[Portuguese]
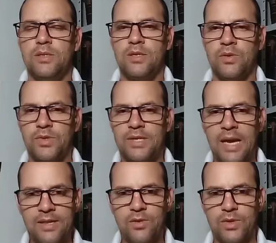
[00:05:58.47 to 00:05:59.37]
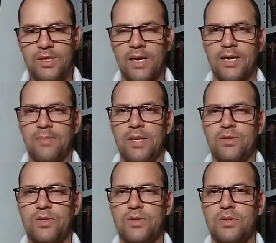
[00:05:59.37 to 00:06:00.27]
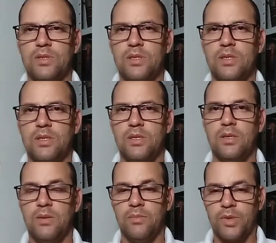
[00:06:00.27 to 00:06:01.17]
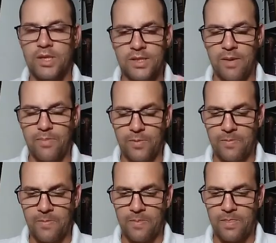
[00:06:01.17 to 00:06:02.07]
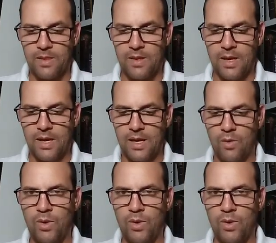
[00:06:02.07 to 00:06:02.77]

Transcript: São sete os sacramentos. Por exemplo, é,